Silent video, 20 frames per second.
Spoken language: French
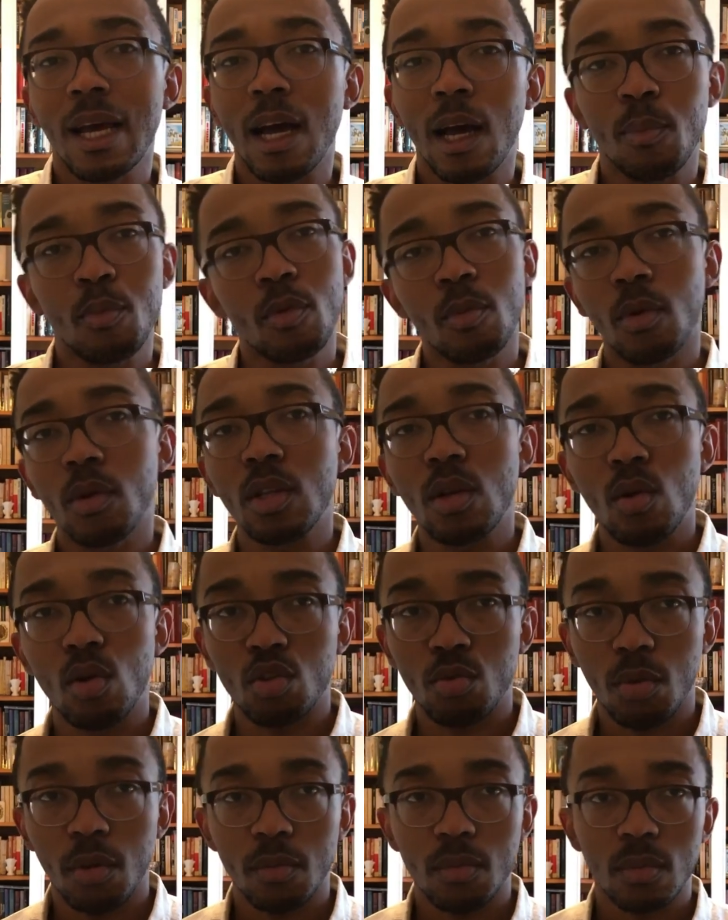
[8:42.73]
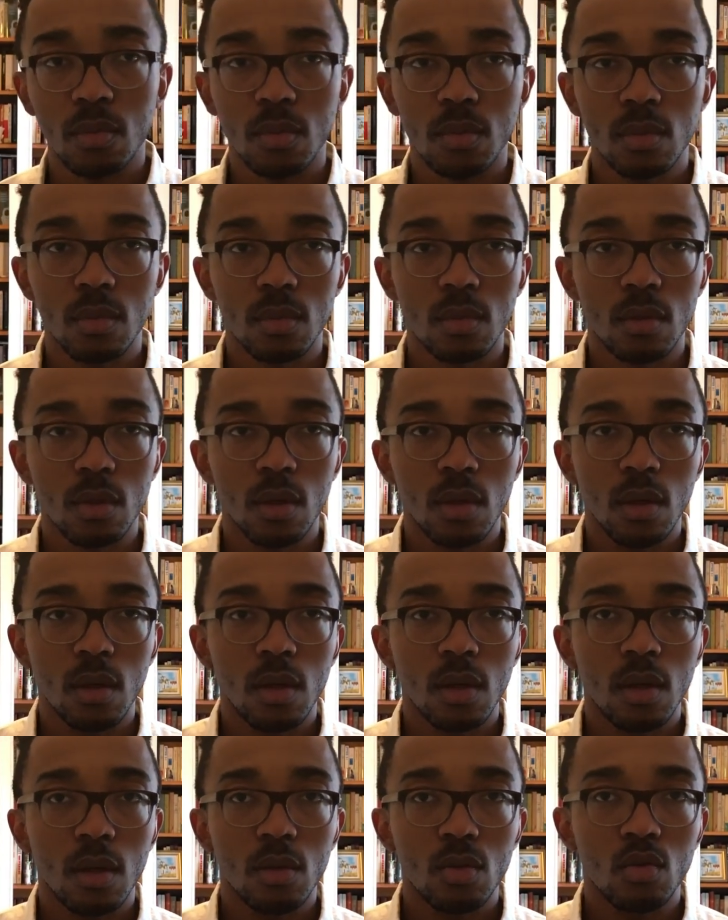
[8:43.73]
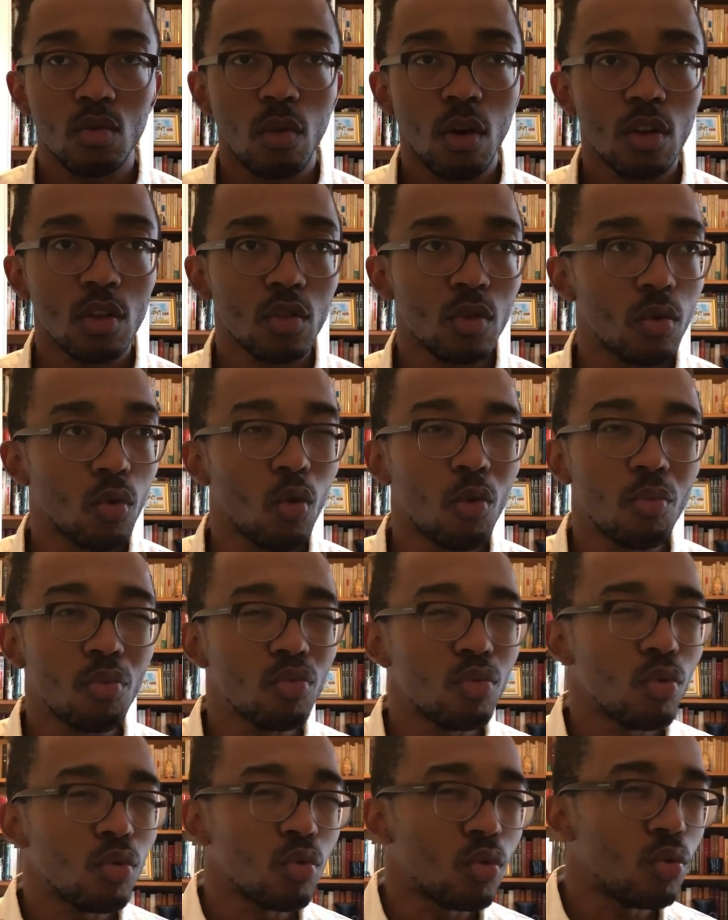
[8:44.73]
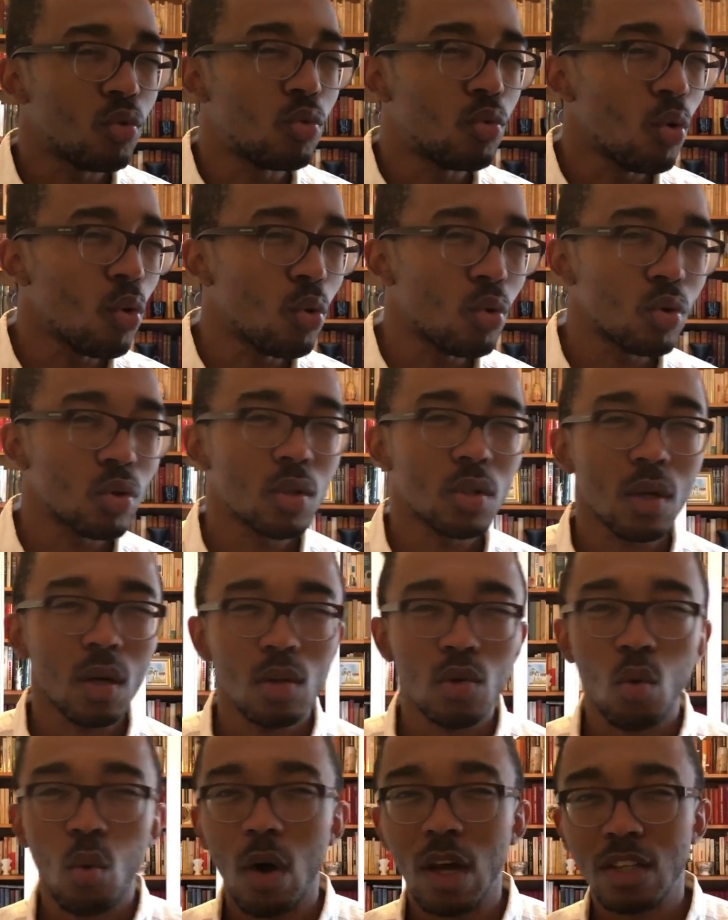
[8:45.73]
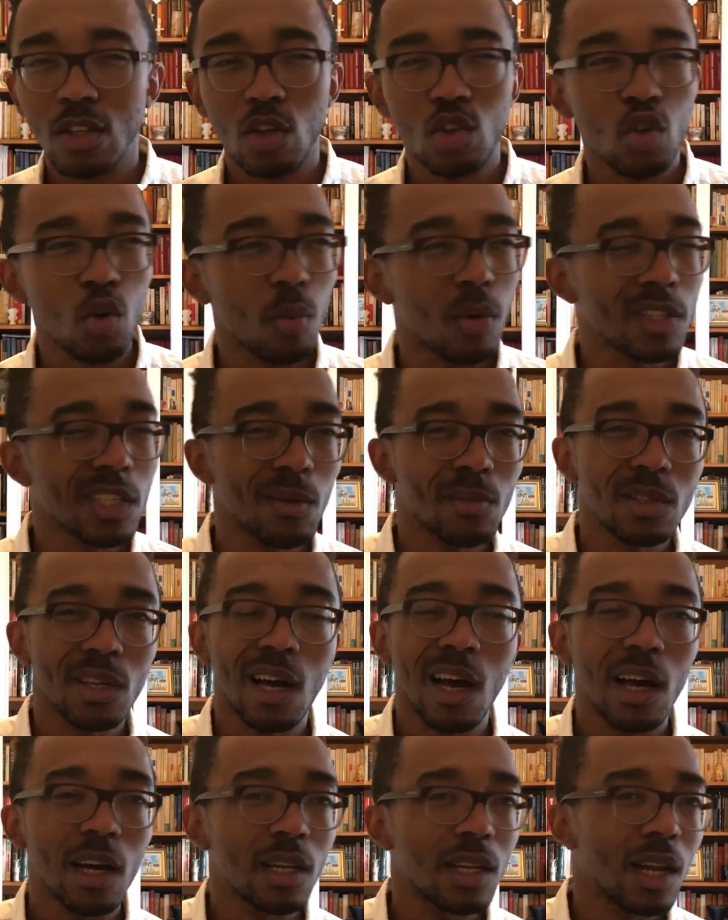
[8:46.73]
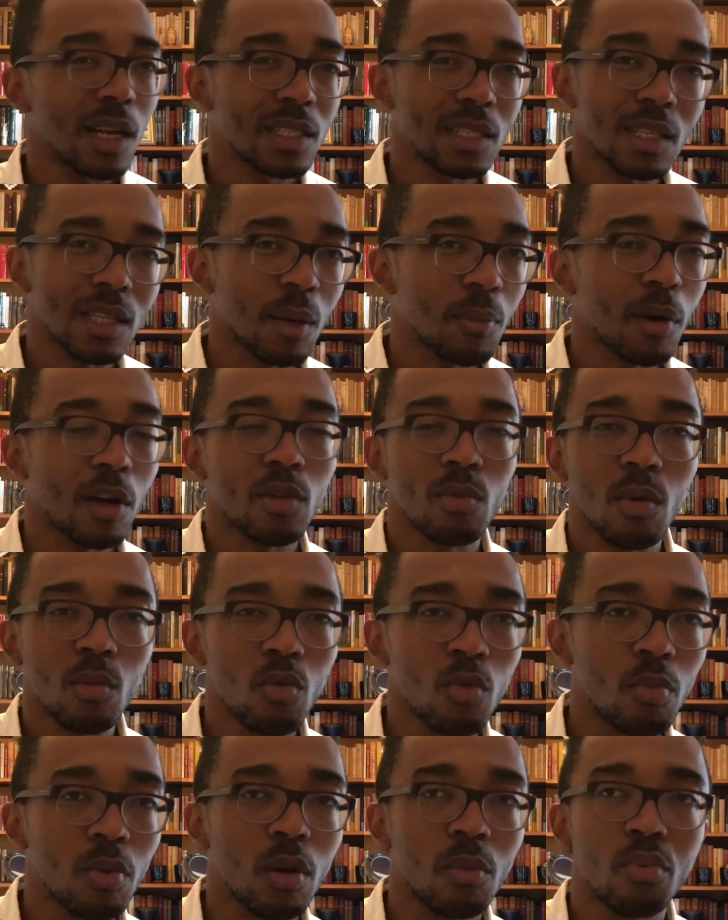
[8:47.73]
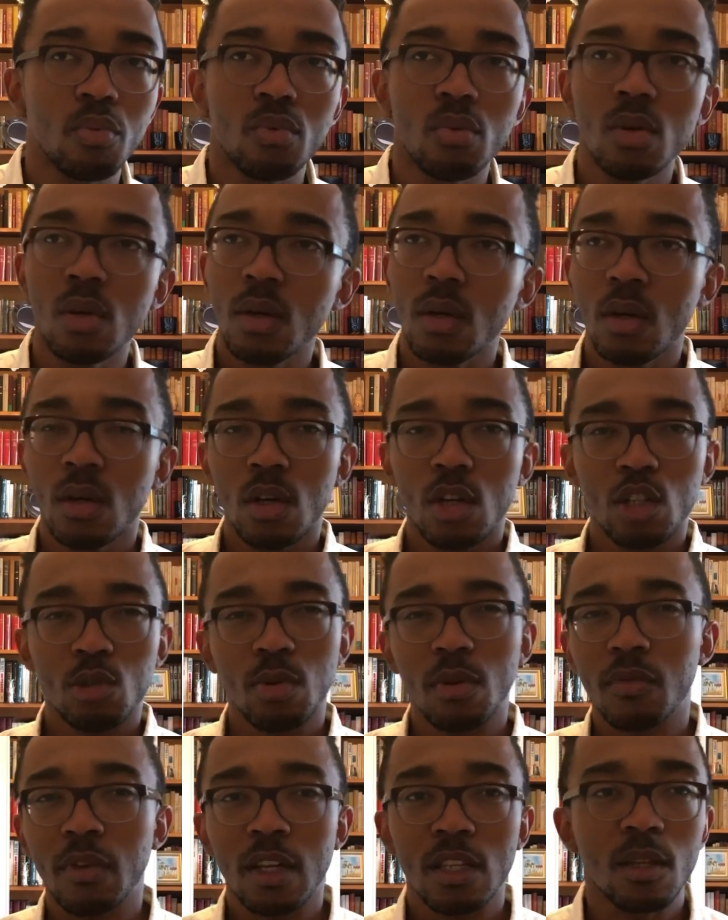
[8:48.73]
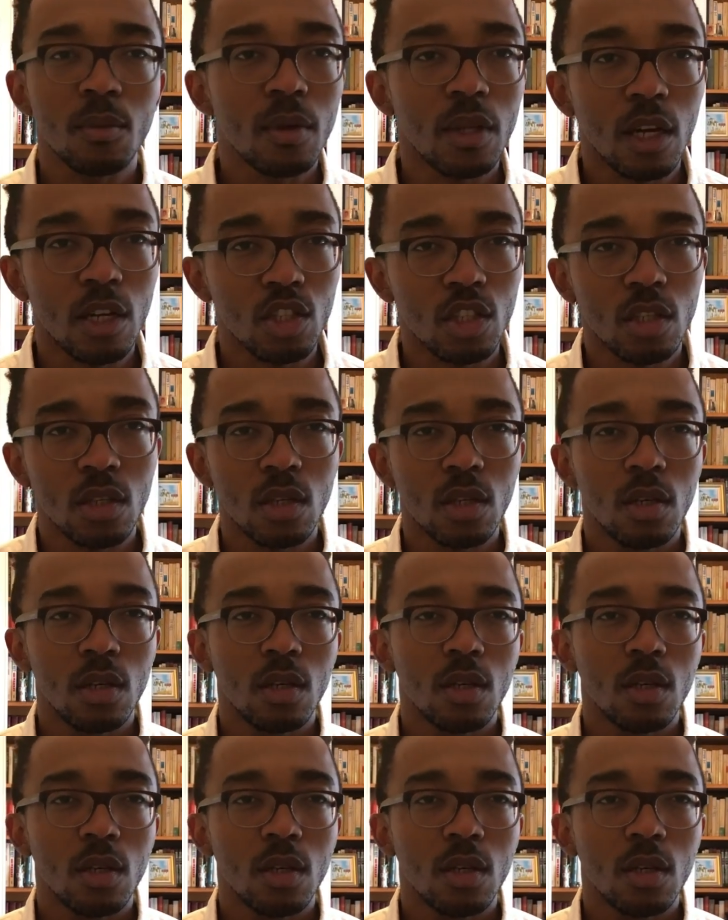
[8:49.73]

très rapidement des logements. Tu vois, je, au bout de deux ans, trois ans, je commence à me dire ah là cet appartement ne me plaît plus, je préfère déménager.